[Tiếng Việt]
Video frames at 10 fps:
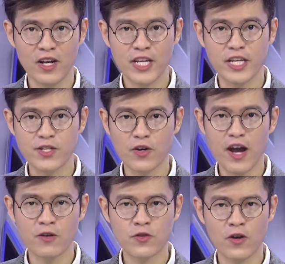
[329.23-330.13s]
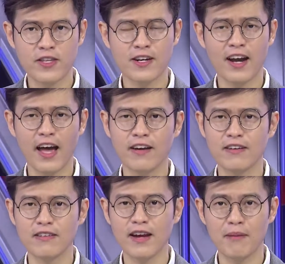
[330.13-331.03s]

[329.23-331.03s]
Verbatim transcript: Chỉ số Dow Jones dừng lại ở ngưỡng là